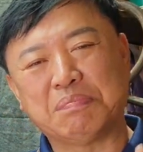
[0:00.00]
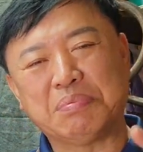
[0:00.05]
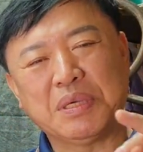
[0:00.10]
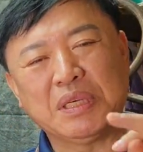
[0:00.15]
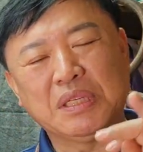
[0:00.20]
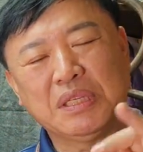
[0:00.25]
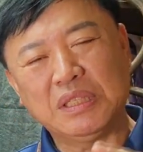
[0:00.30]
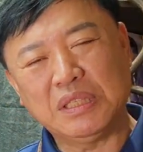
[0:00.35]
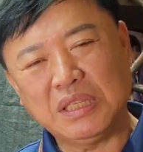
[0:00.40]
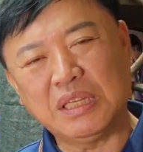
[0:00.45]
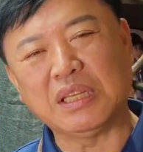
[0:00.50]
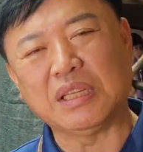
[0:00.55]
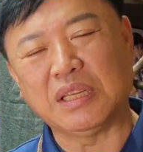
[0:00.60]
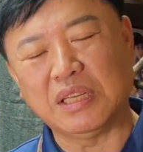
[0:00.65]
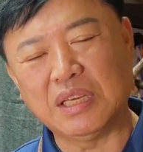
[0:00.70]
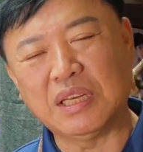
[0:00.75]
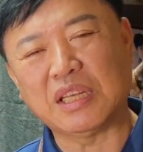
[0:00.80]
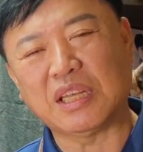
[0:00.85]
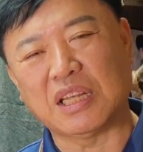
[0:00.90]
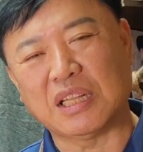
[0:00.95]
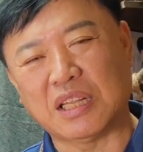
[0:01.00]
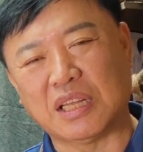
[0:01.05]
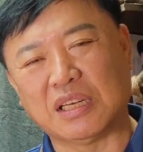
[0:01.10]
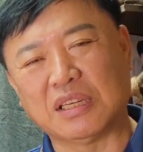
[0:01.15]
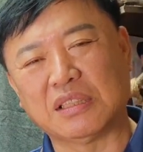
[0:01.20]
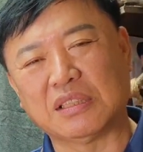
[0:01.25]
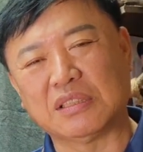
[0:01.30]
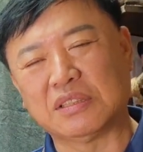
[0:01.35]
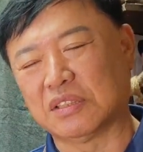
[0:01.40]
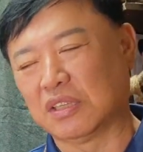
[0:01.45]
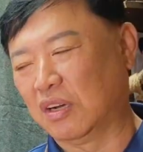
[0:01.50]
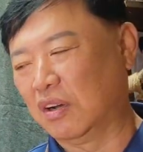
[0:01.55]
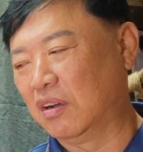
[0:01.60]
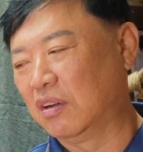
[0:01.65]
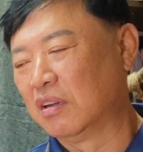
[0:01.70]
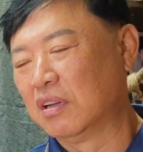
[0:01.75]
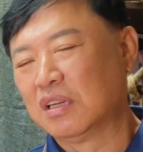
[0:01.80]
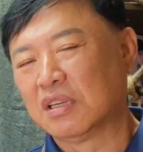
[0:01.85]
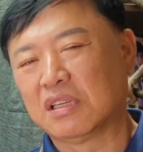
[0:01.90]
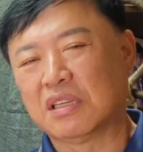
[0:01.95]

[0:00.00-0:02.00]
편인 이렇게 되는 거죠.